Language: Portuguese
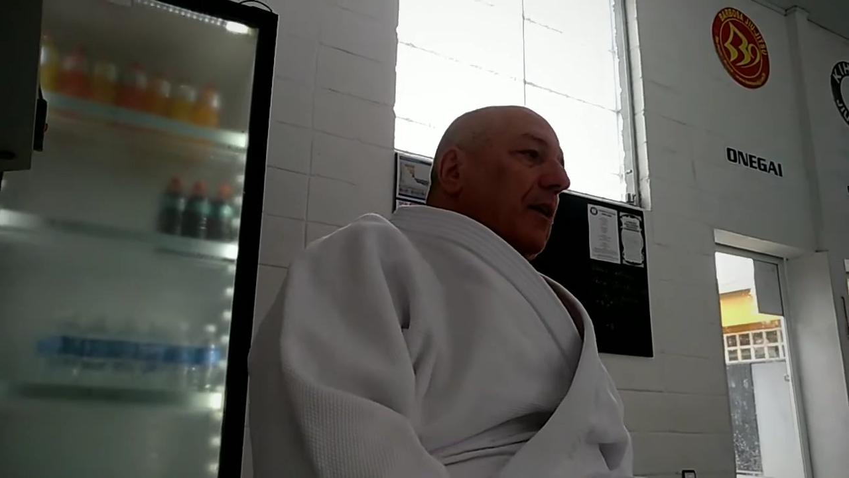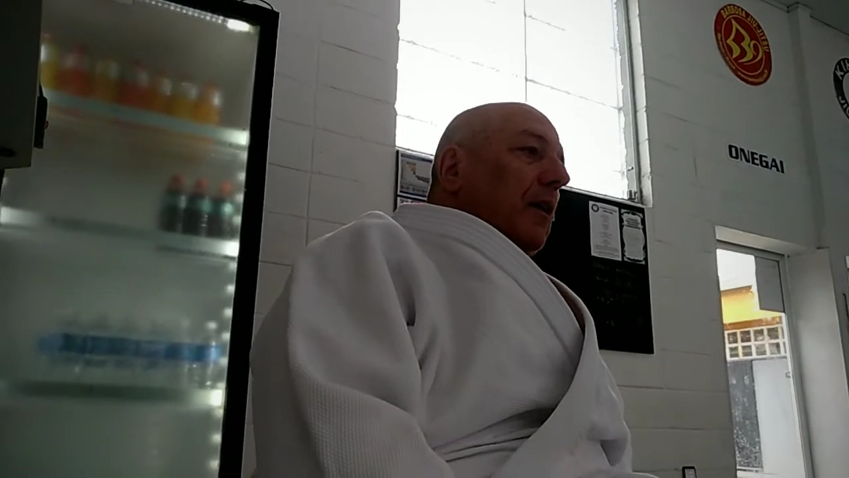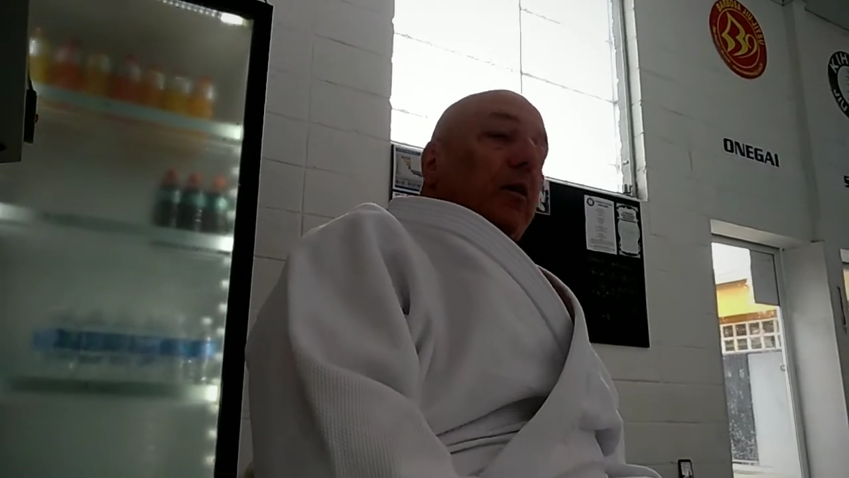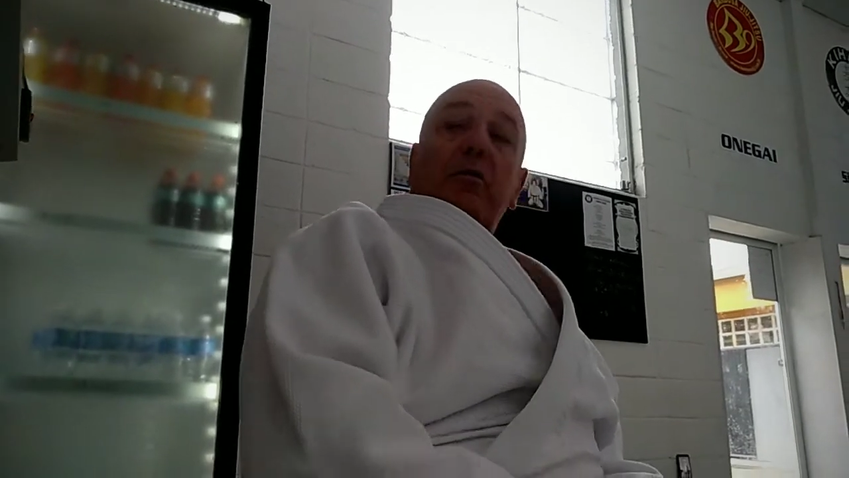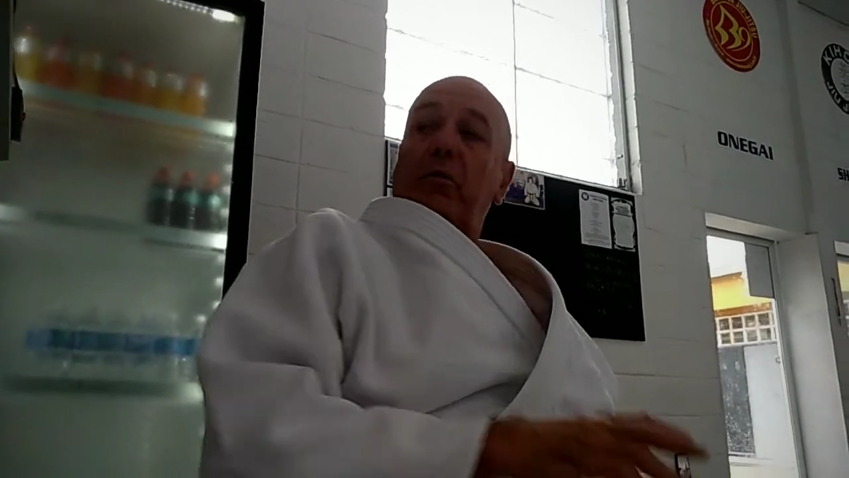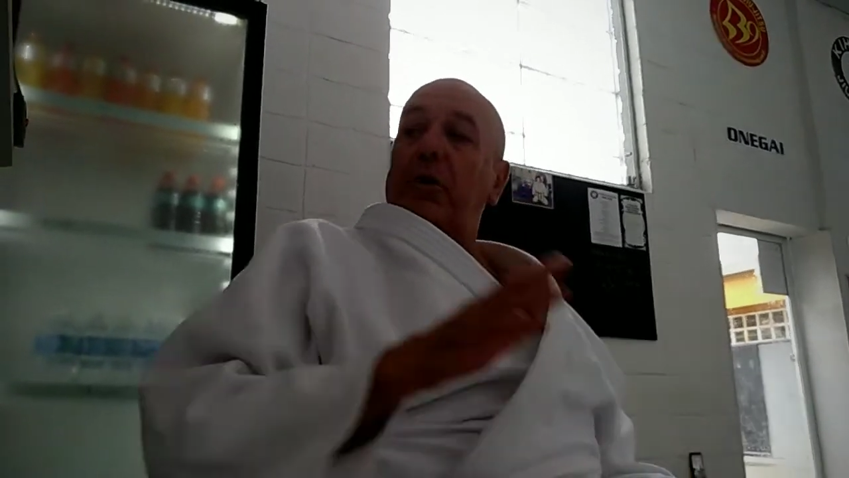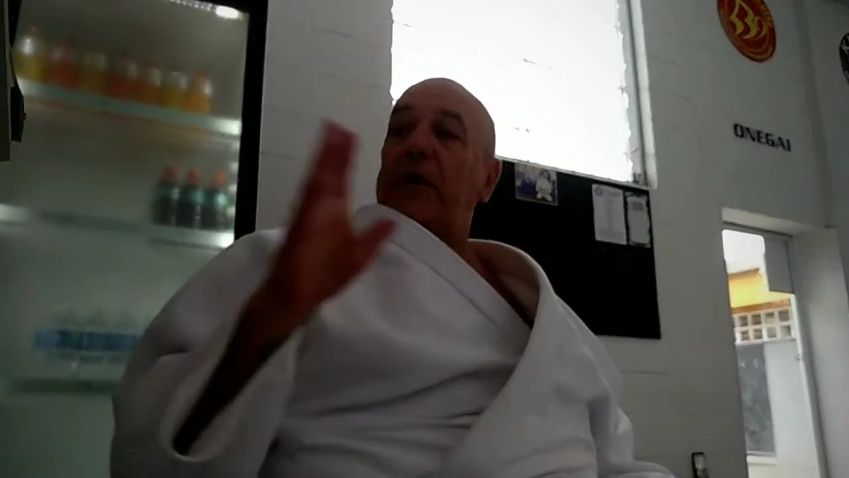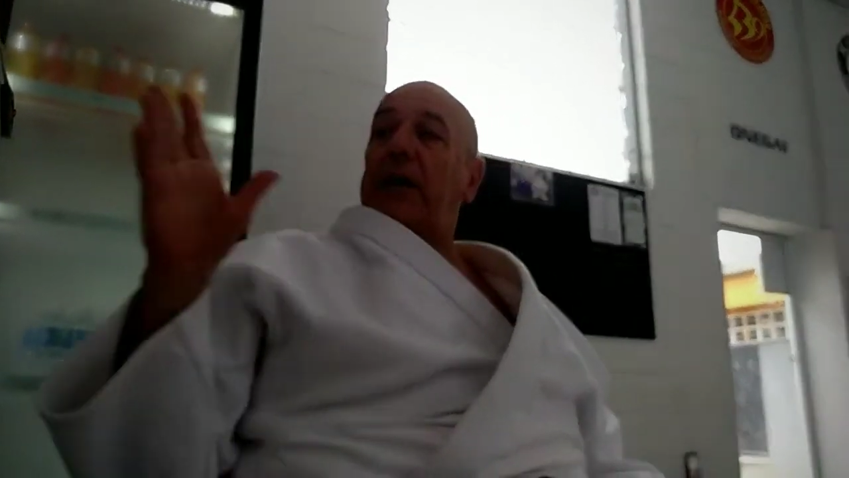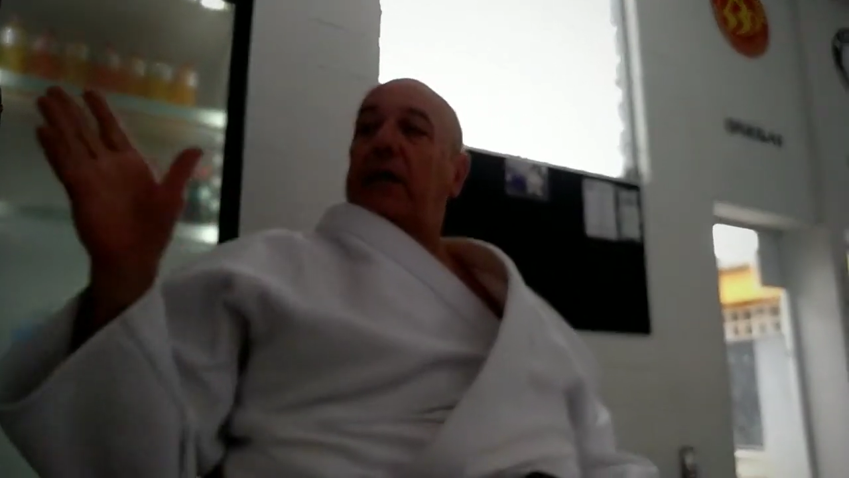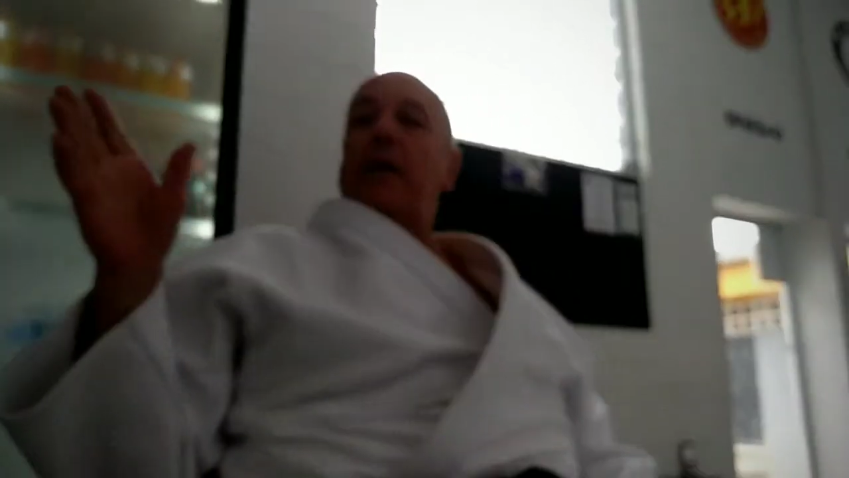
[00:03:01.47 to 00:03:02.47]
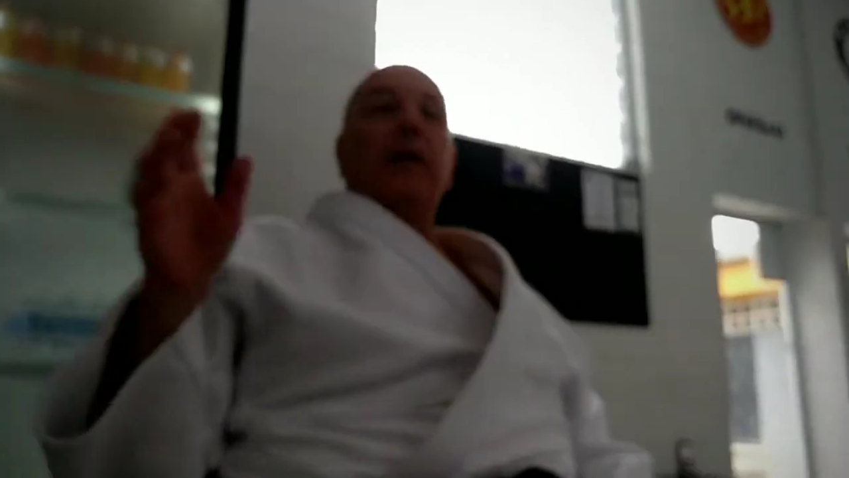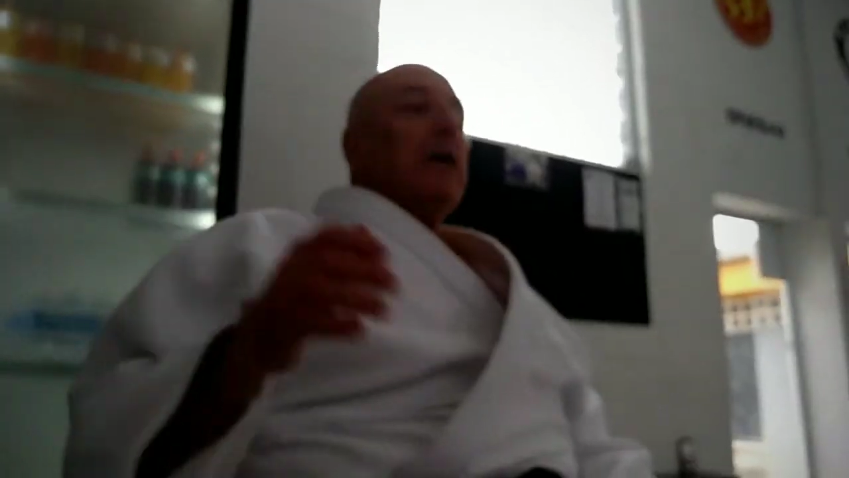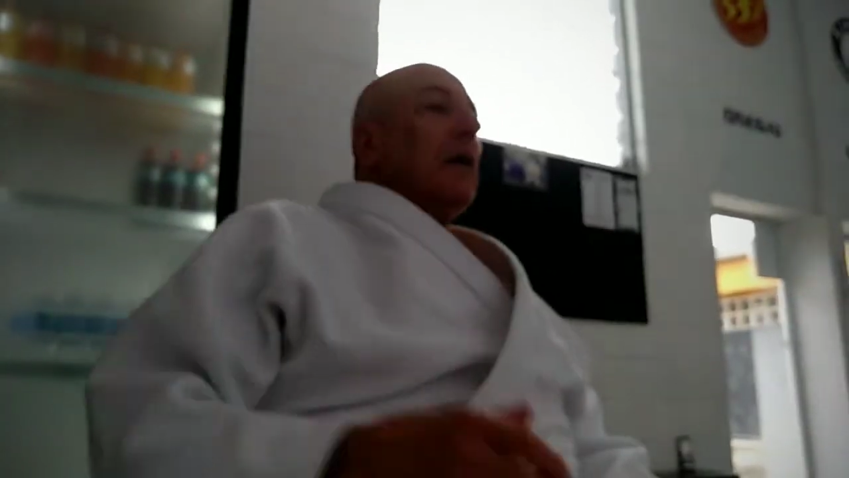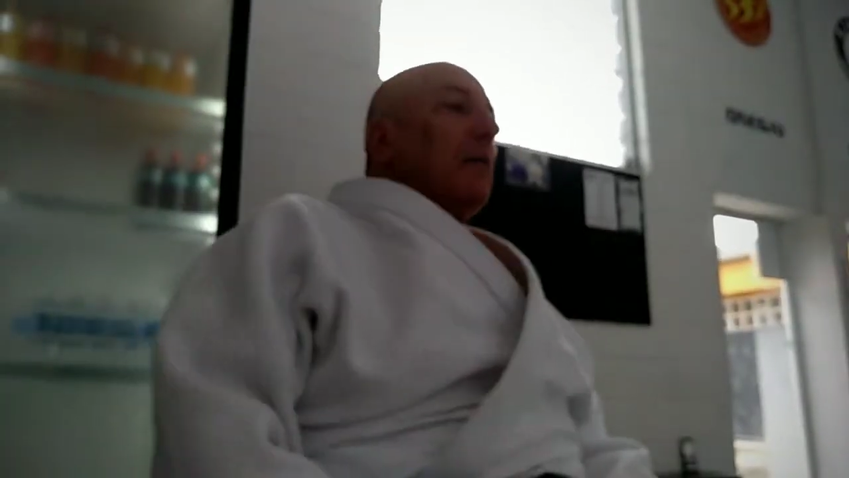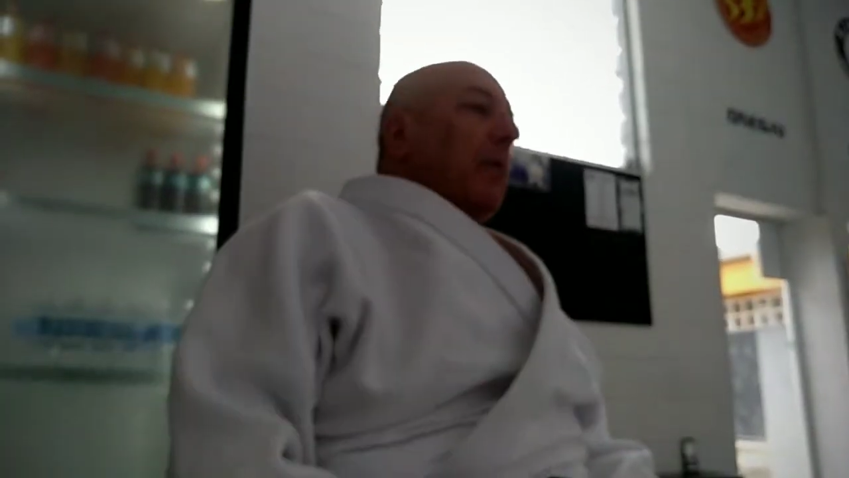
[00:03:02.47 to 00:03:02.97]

que eu não li aqui,